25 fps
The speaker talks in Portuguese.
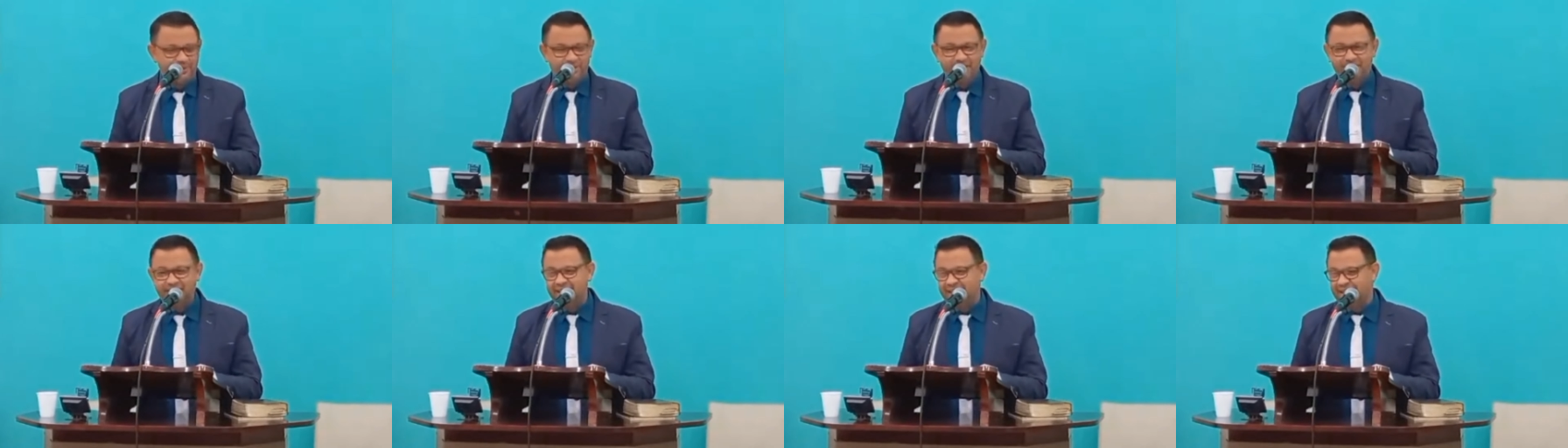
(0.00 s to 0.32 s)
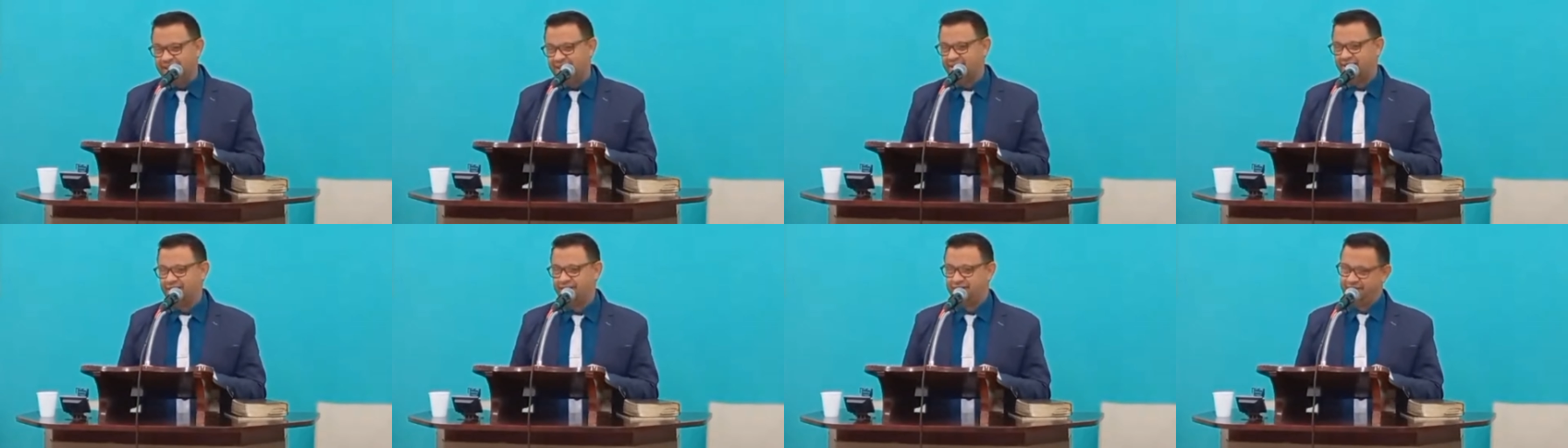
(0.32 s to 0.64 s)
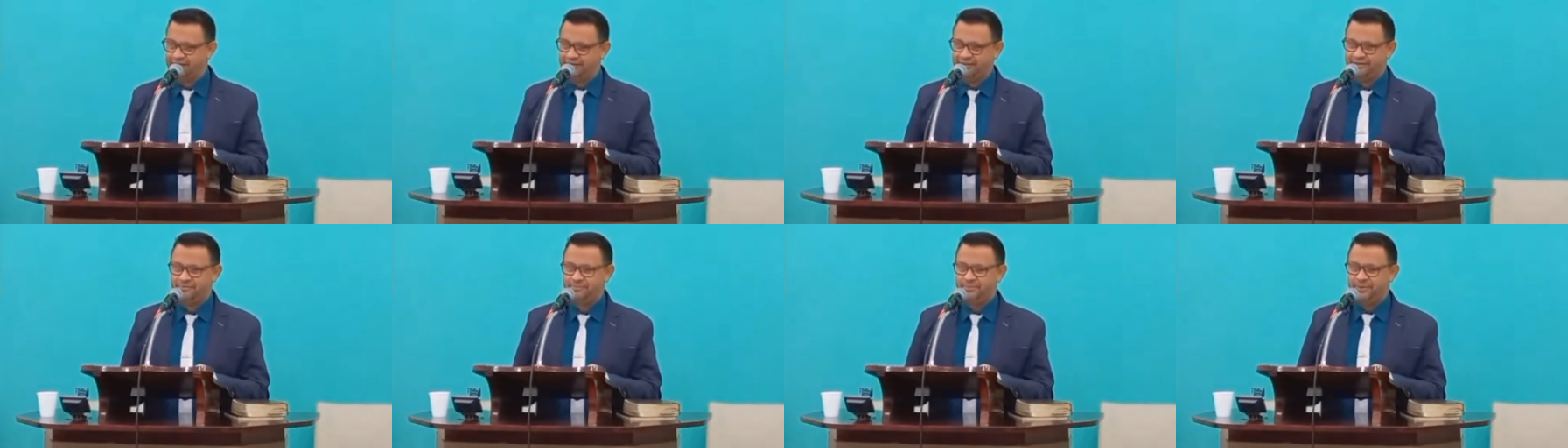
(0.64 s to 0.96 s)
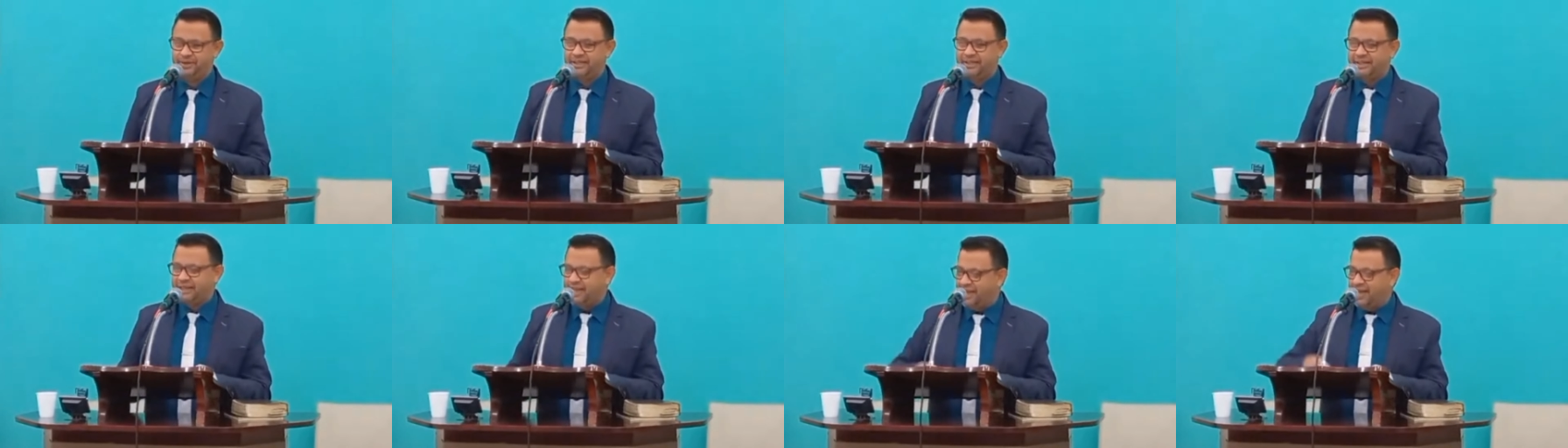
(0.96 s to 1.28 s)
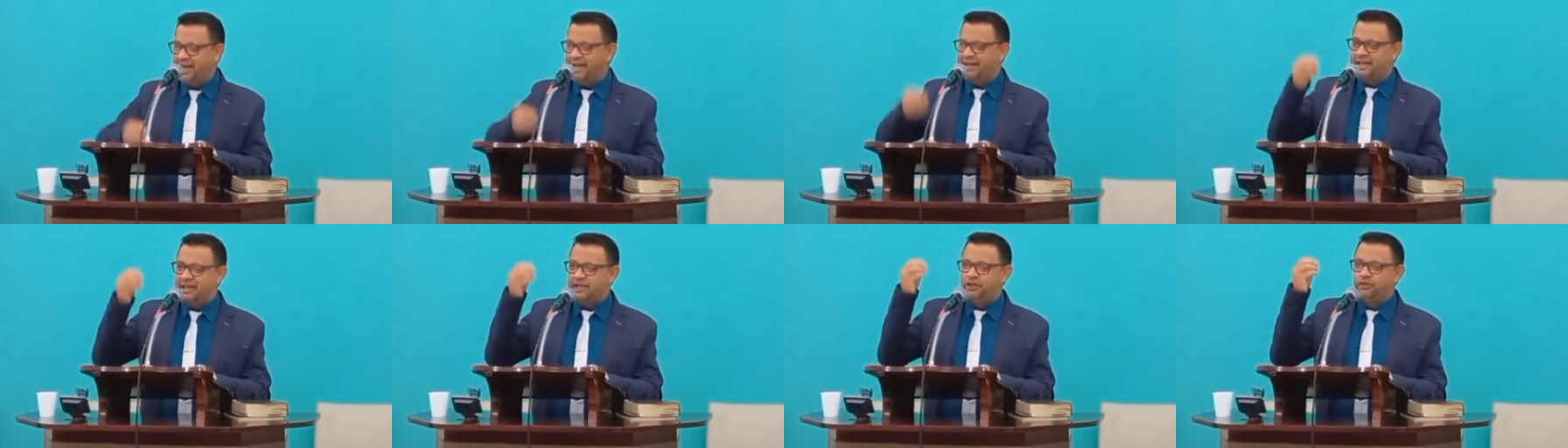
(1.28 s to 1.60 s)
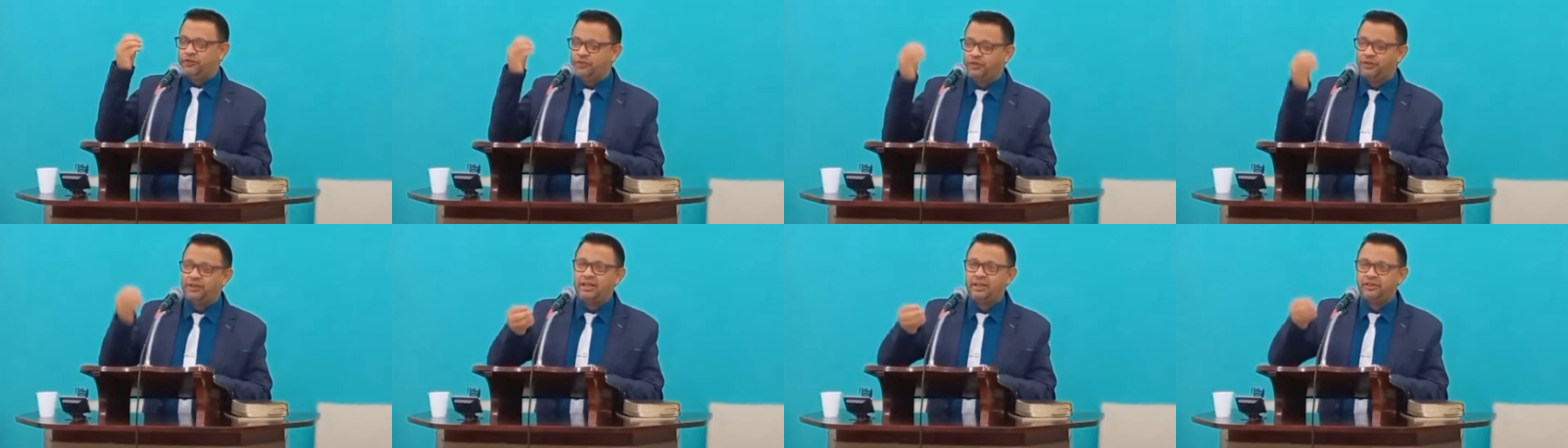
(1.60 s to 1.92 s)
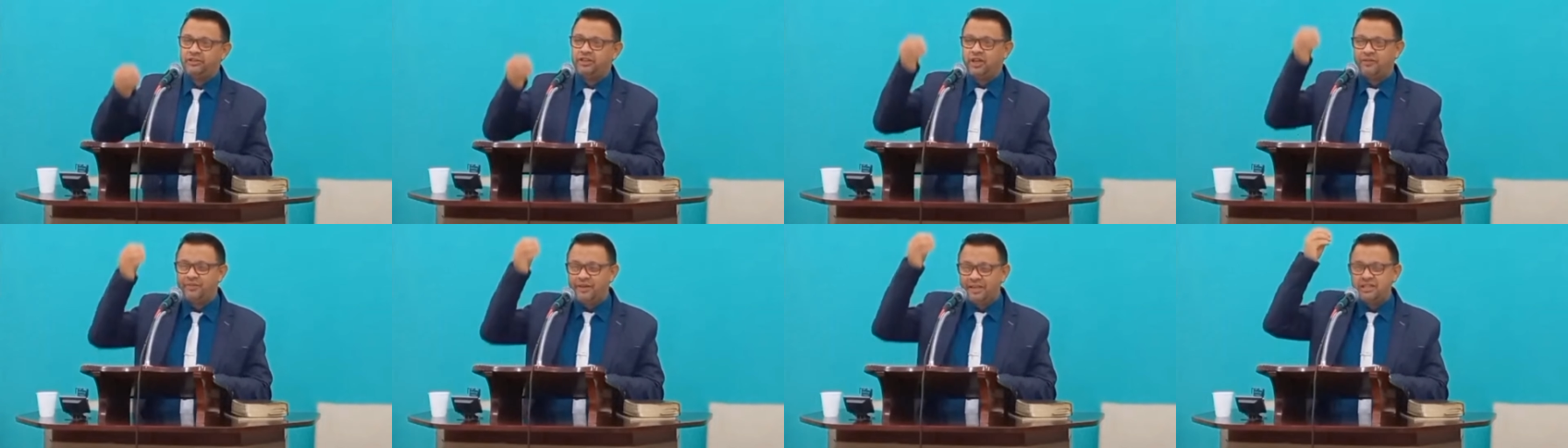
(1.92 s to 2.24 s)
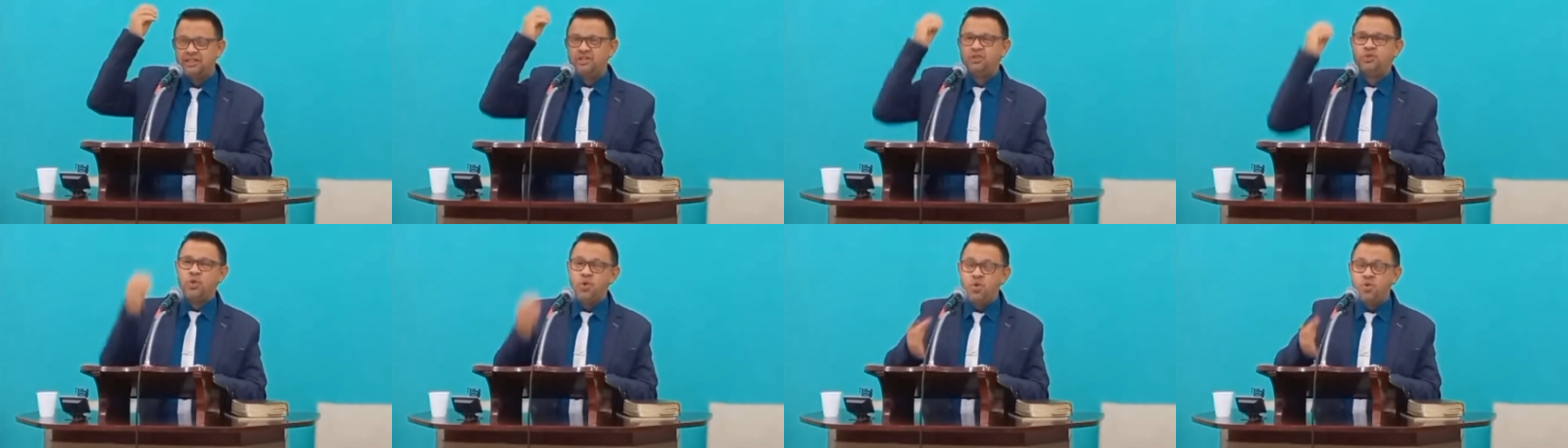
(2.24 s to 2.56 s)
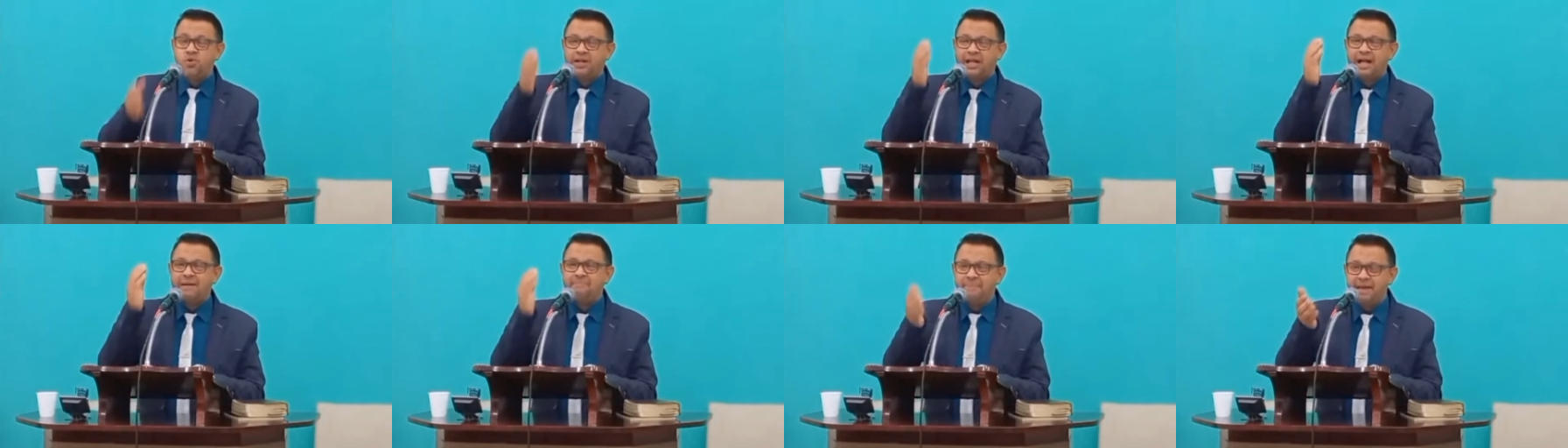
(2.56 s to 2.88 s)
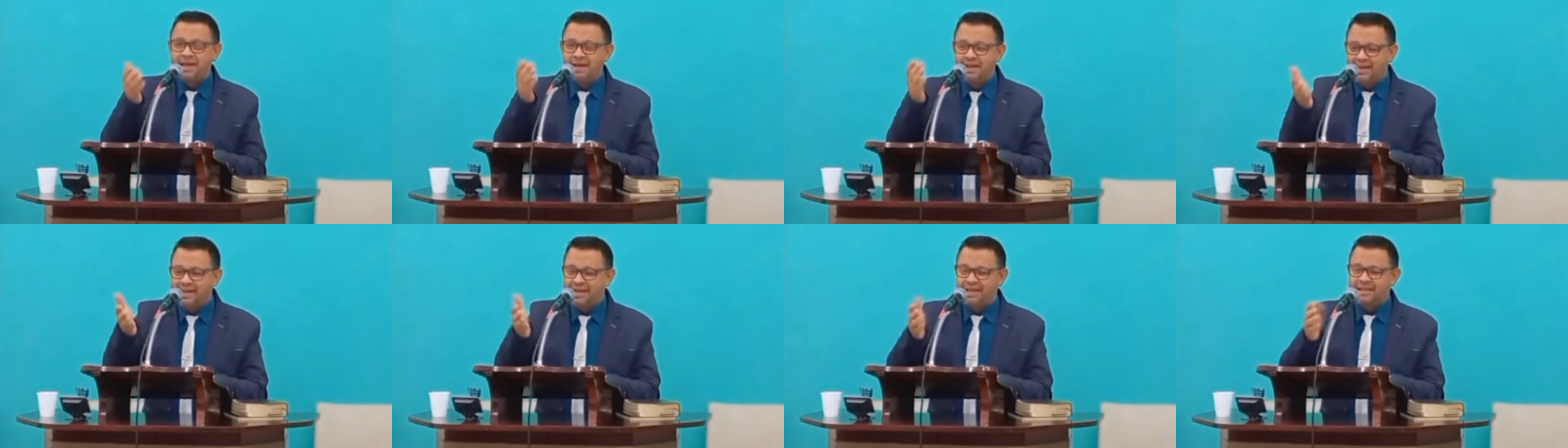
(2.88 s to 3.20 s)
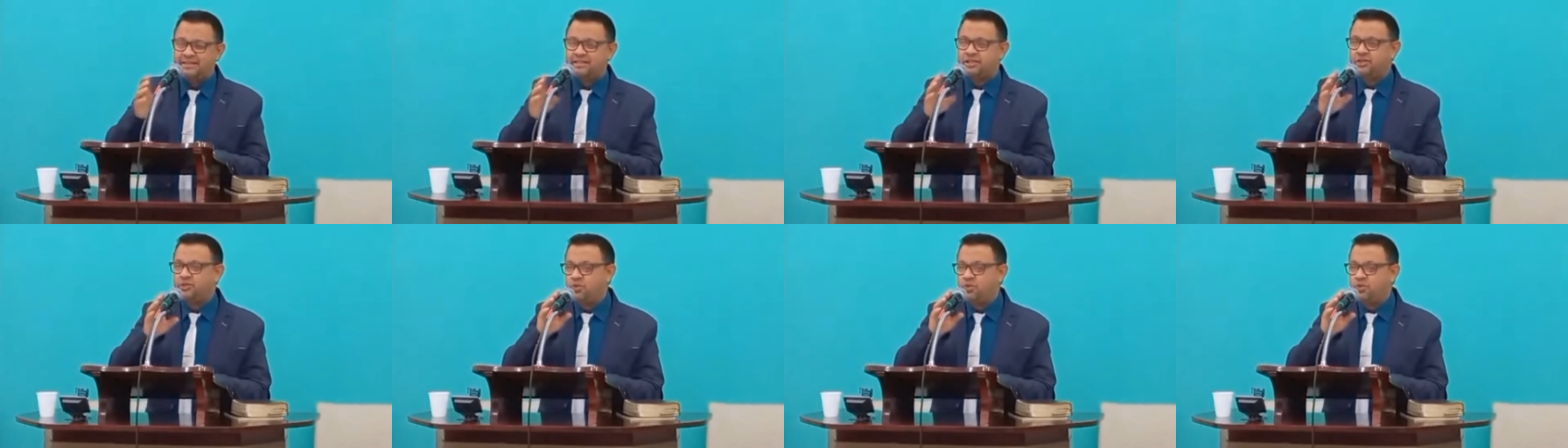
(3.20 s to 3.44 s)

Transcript: Por quê? Porque aquele fulano talvez nunca merece,